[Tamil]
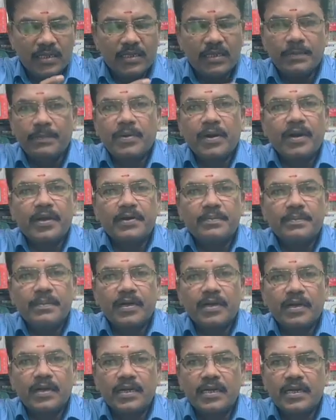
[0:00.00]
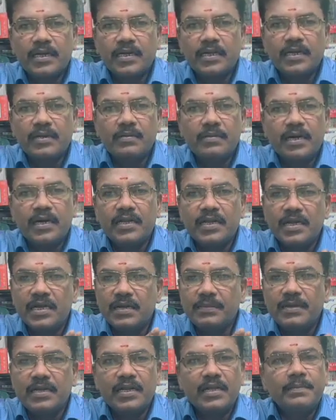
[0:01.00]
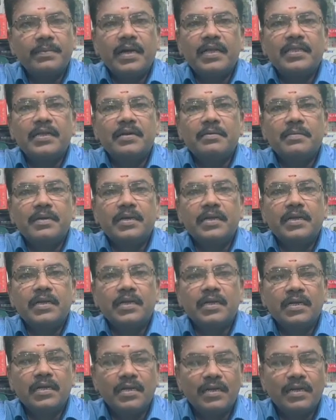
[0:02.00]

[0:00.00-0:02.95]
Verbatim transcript: இந்த ப்ராடக்ட் பாருங்க நீங்க இதுக்கு முன்னாடி எங்கேயுமே நீங்க பாத்துக்க மாட்டீங்க